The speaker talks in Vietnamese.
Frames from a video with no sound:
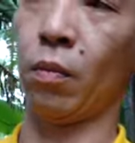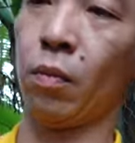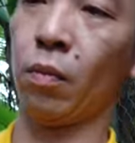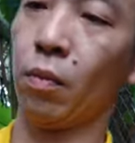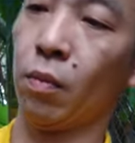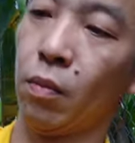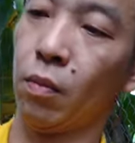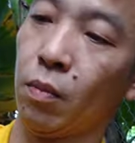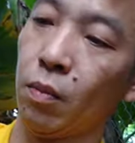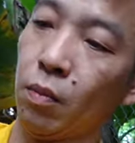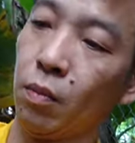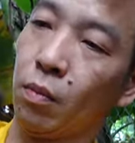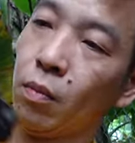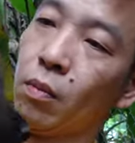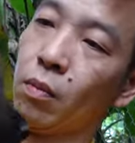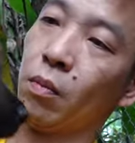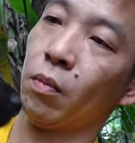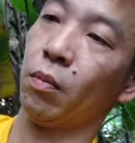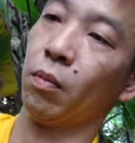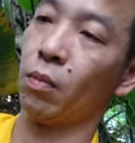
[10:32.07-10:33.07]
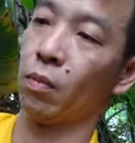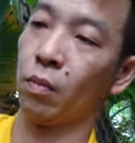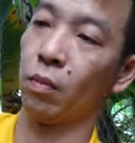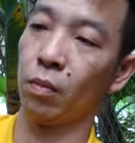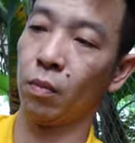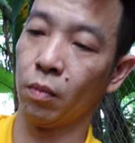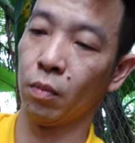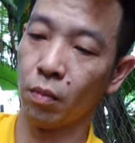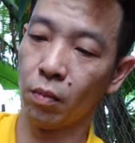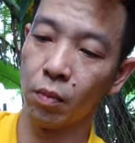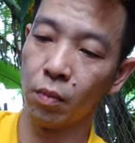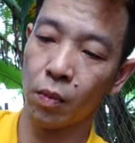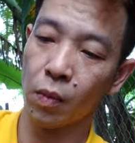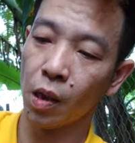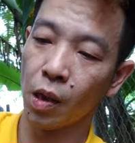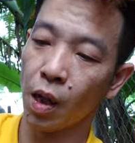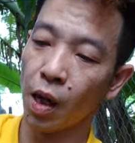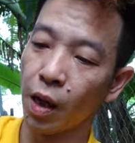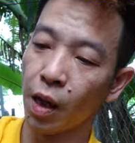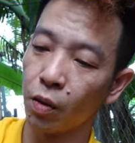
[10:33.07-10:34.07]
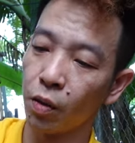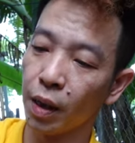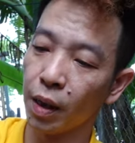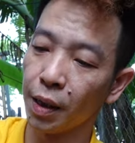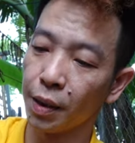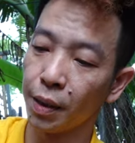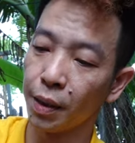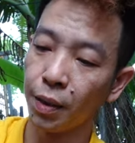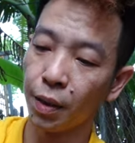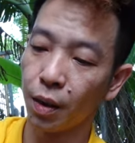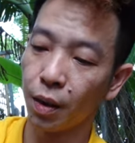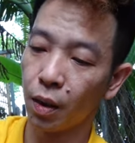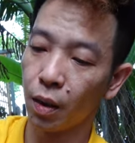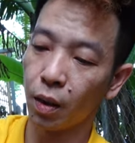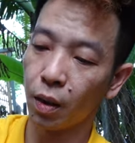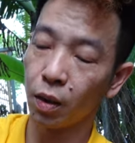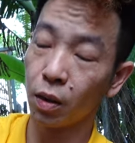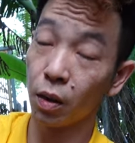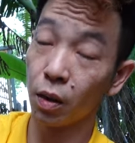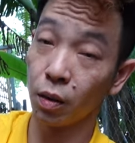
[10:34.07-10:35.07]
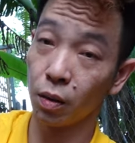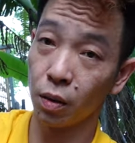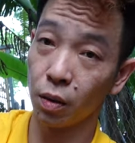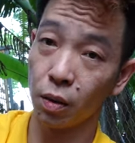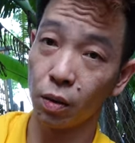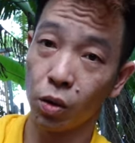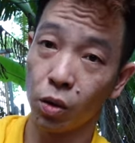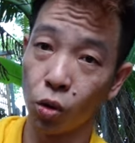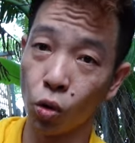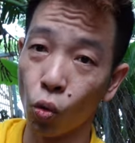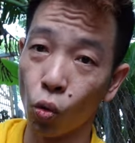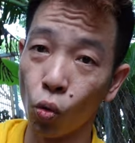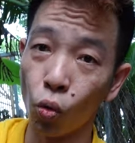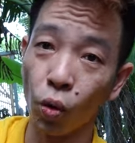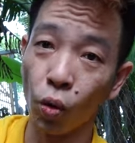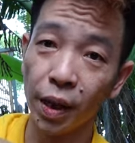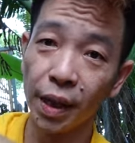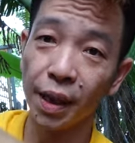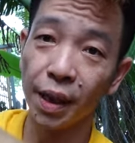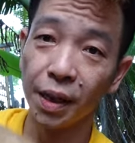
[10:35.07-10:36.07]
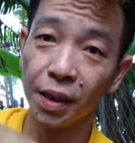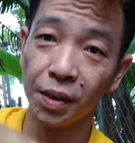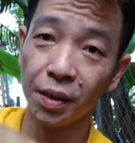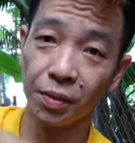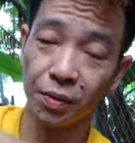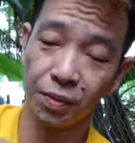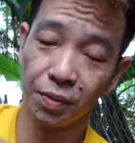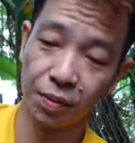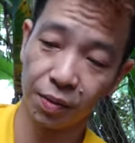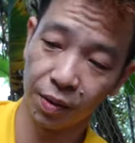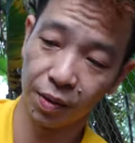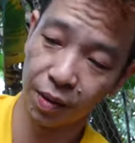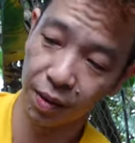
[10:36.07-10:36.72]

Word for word: và ở trên lưng của nó là nó cũng có cái lông cứng rồi